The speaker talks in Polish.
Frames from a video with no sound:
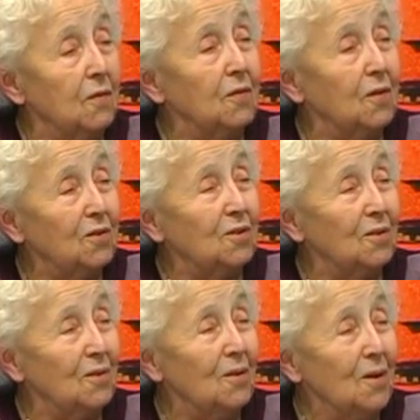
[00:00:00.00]

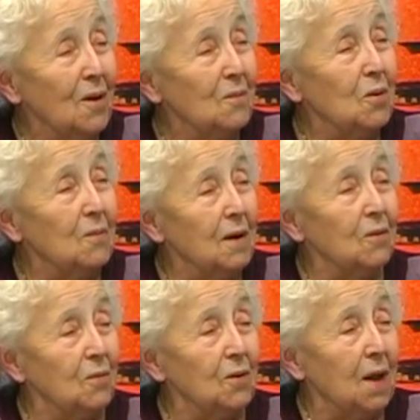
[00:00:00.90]
wkroczono
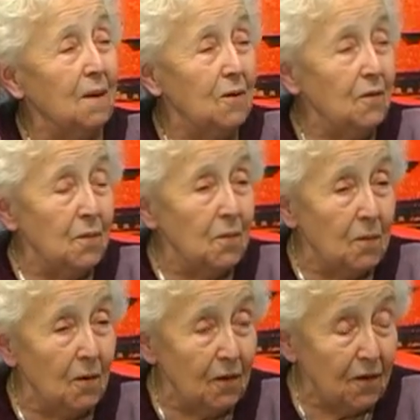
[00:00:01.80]
pomału, bo najpierw było
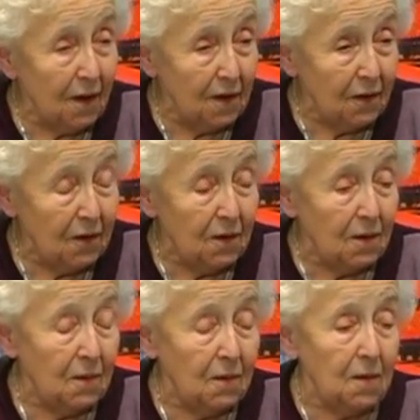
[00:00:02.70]
powiedziane, że
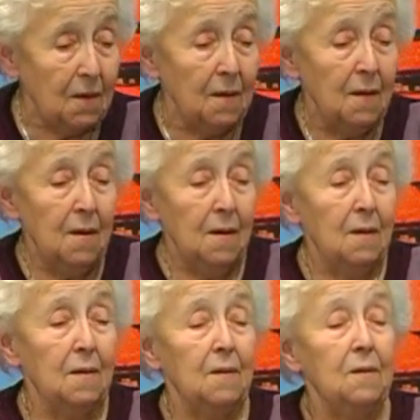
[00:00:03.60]
to jest, y,
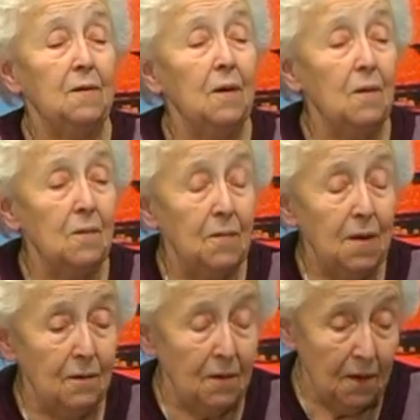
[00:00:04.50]
że
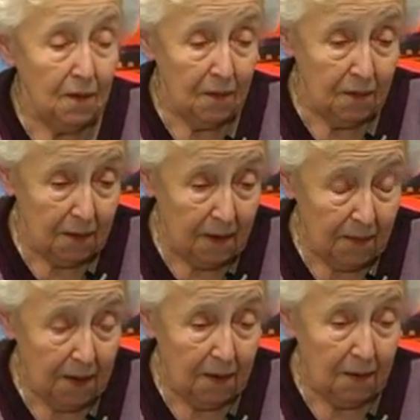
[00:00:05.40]
objęły
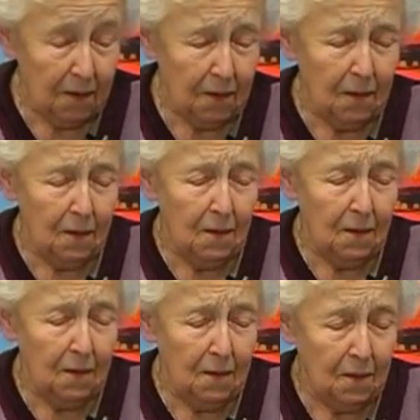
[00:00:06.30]
zamek,
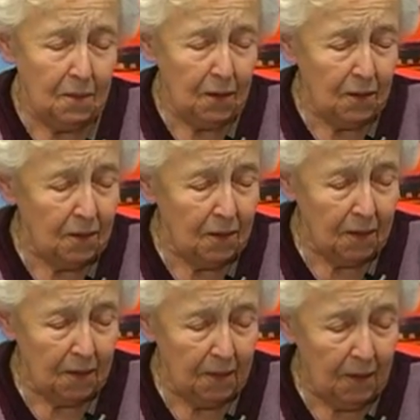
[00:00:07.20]
objął
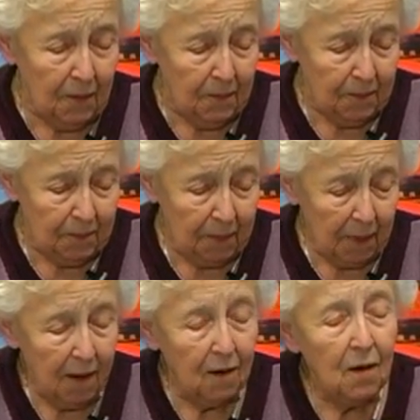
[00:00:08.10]
no,
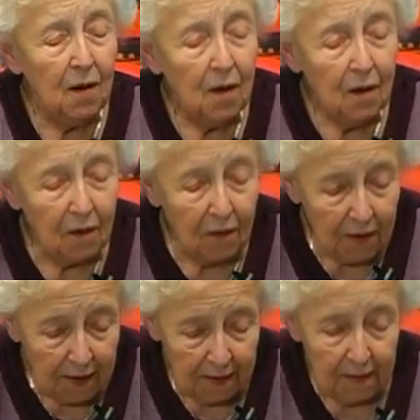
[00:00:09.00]
koleje.
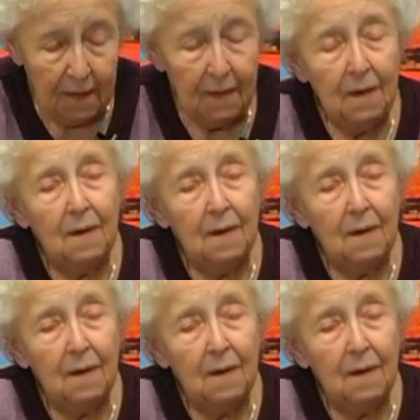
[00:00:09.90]
koleje,